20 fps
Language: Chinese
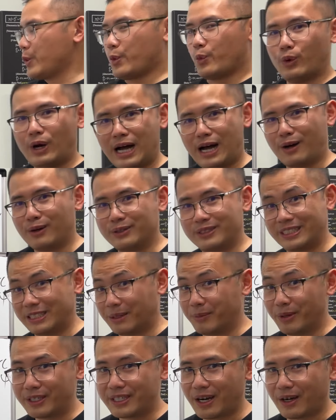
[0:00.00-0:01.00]
哇，
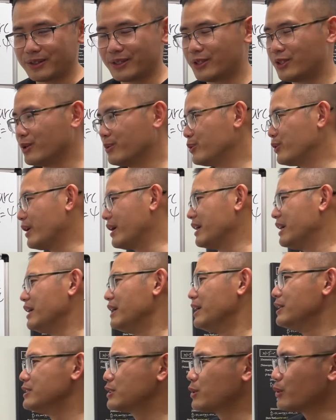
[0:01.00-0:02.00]
怎么搞的，对不对？
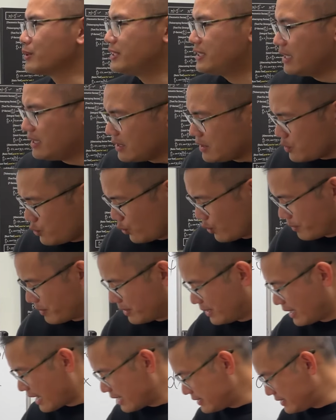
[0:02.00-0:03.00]
首先呢，我
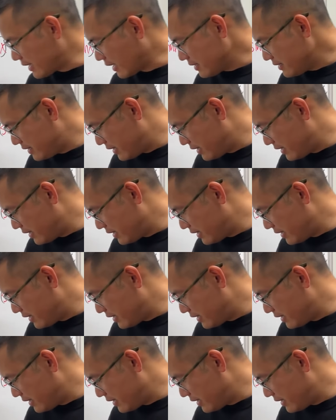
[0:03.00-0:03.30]
们来讲